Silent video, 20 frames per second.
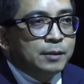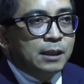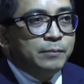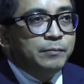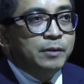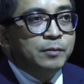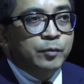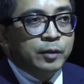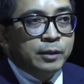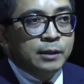
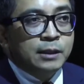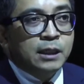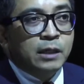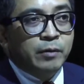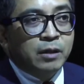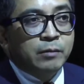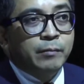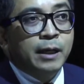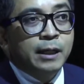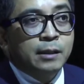mungkin ini
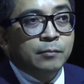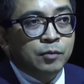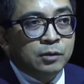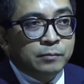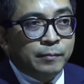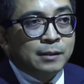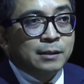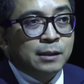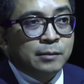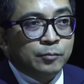kabar baik buat
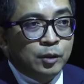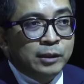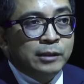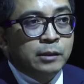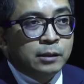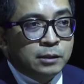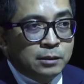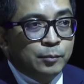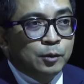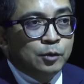partai politik
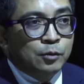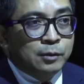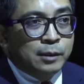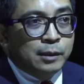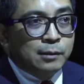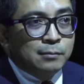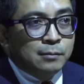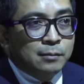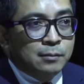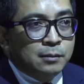sebetulnya
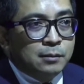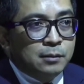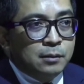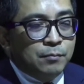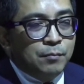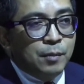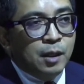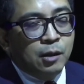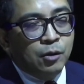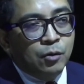
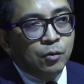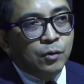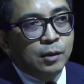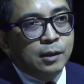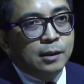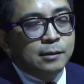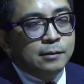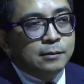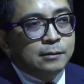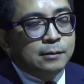
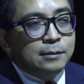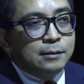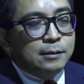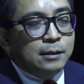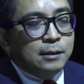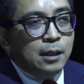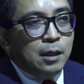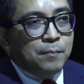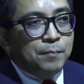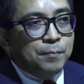bahwa
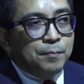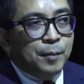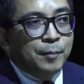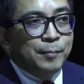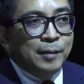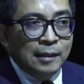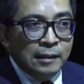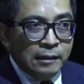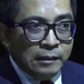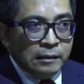
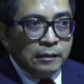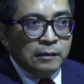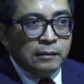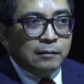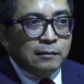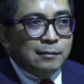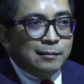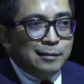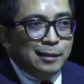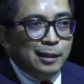pemilih
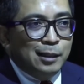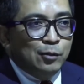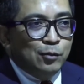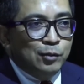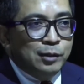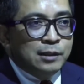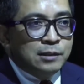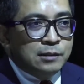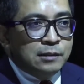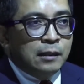di
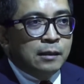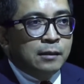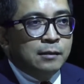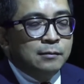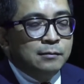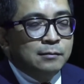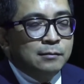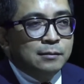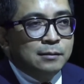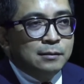
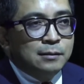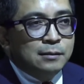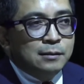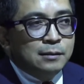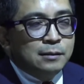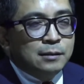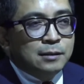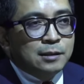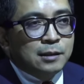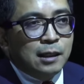Indonesia
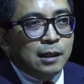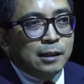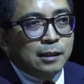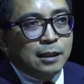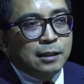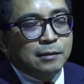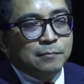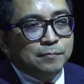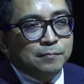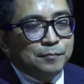
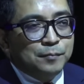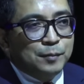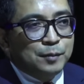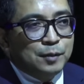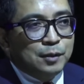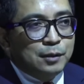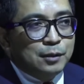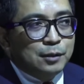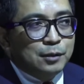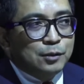sekarang e,
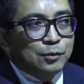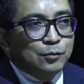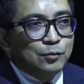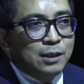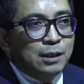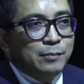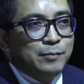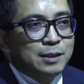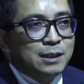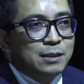
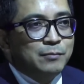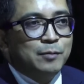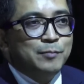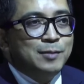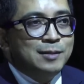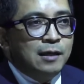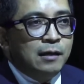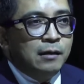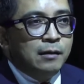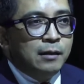sudah bisa
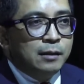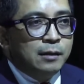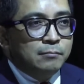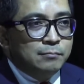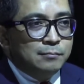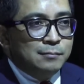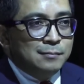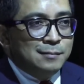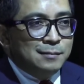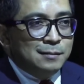memisahkan
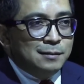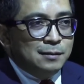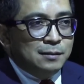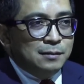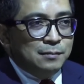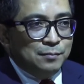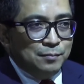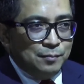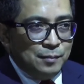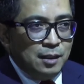
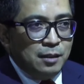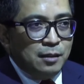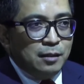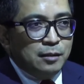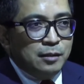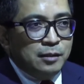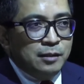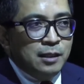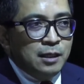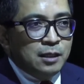e,
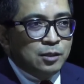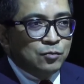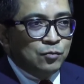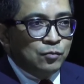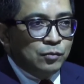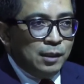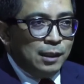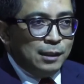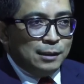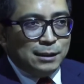dia
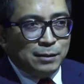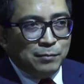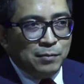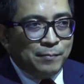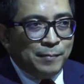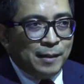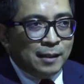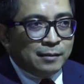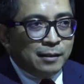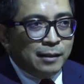suka sama
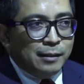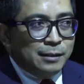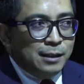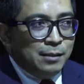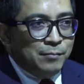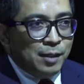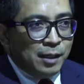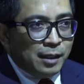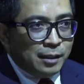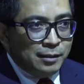partainya
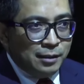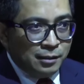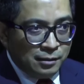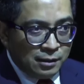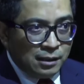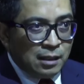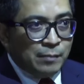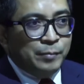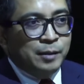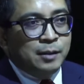maka dia
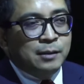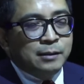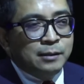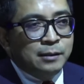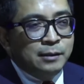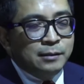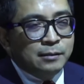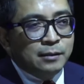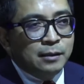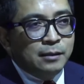tetap pilih
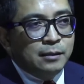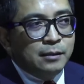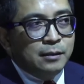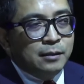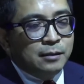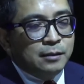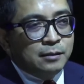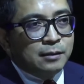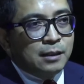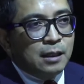
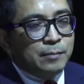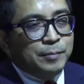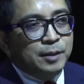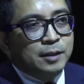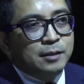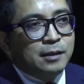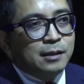tetapi dalam